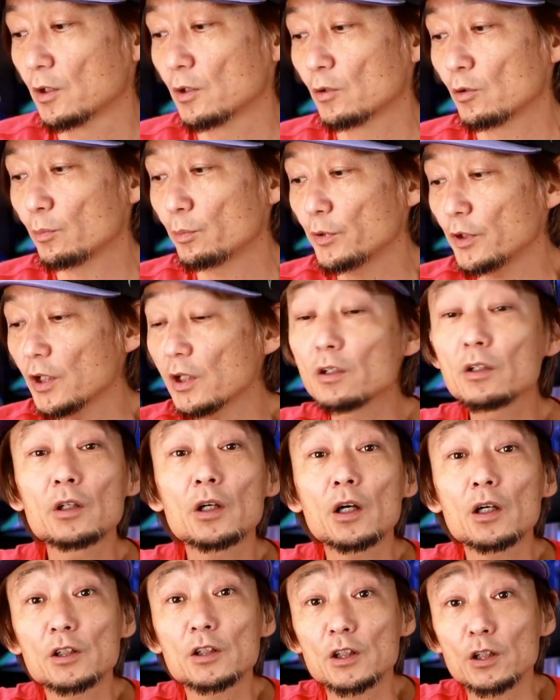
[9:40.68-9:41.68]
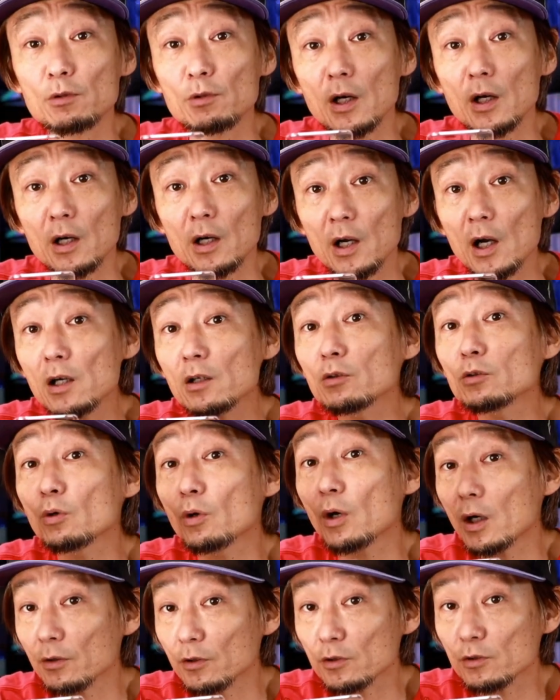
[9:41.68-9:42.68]
PL に関しては角度がある
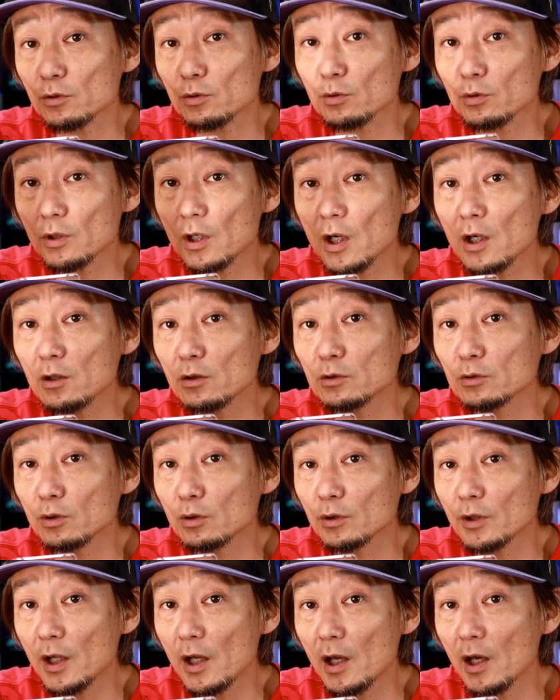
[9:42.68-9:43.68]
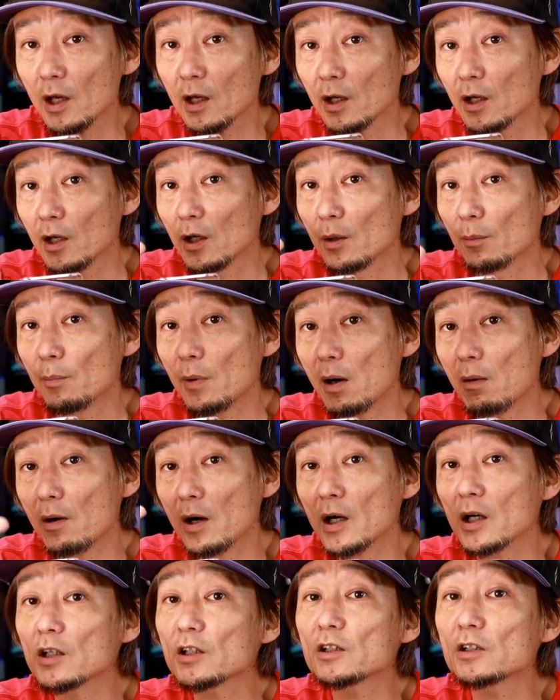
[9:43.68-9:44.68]
んですよその角度で回
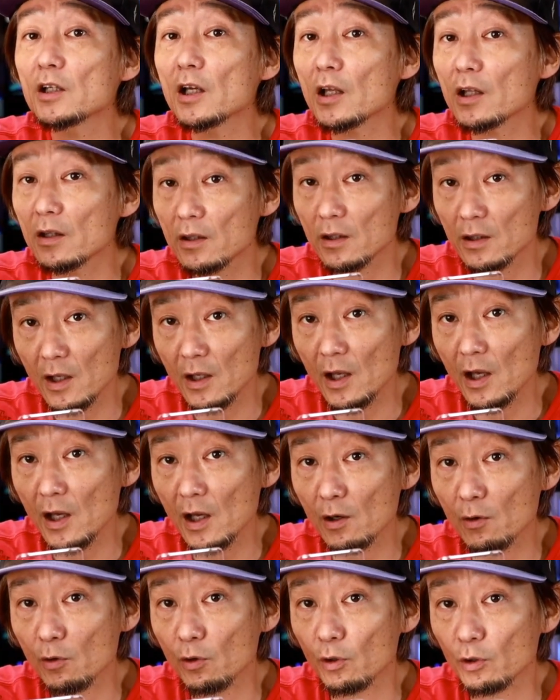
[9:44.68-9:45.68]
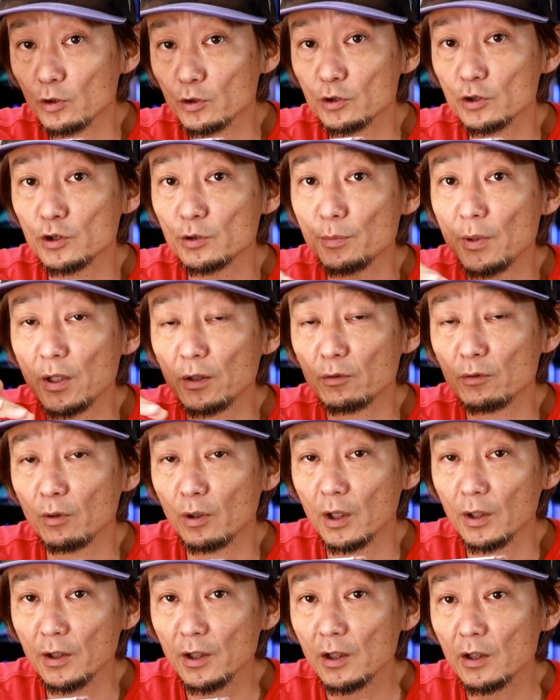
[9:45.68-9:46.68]
してってこう水面とか
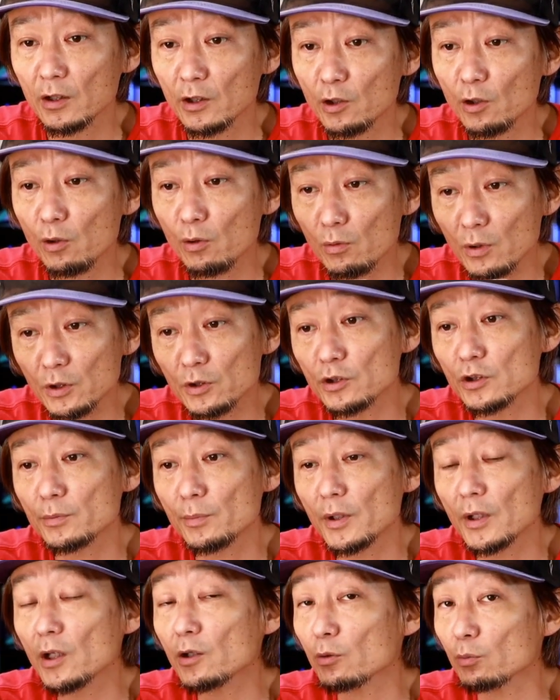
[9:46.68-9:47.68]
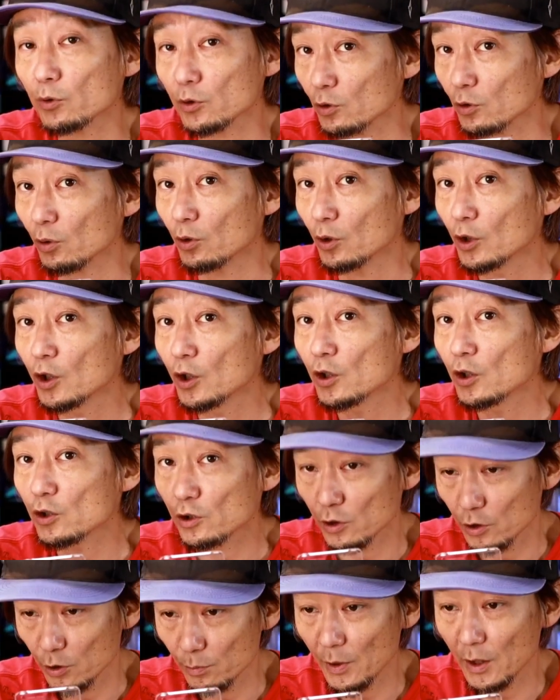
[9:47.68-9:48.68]
ね基本は水面だと思うんですよ
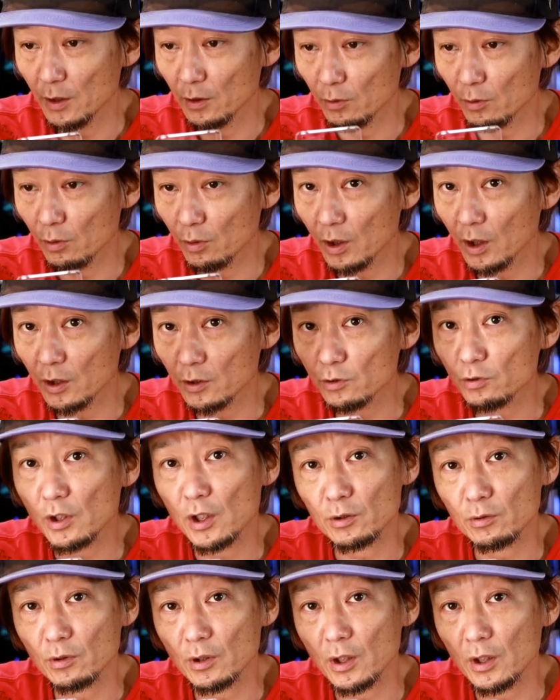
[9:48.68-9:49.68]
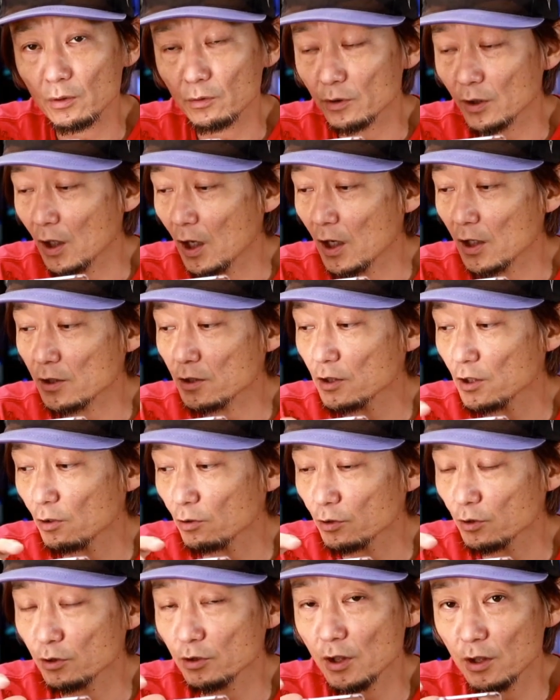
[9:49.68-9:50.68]
水面とか空とかのね反射を
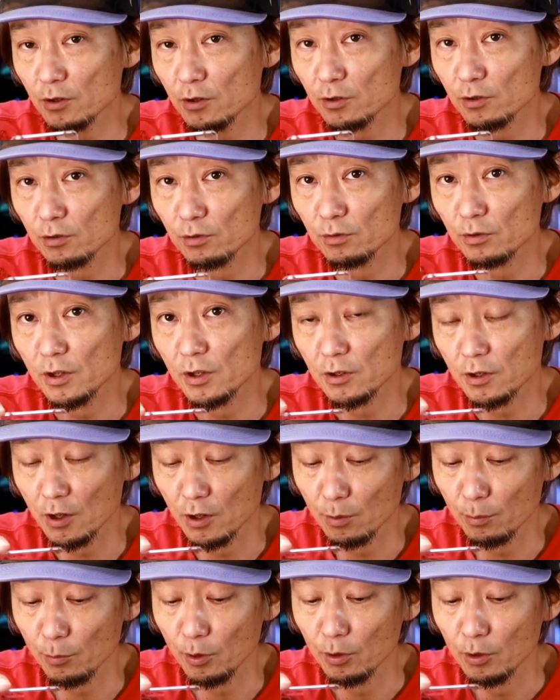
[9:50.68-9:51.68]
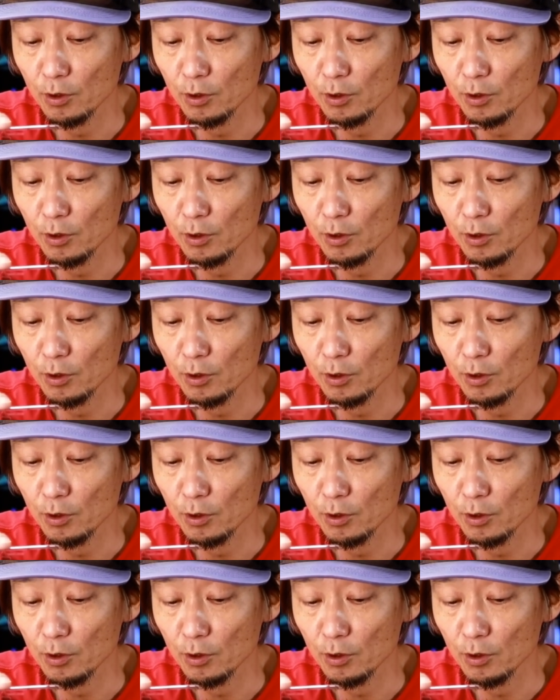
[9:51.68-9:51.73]
少なくするんですけども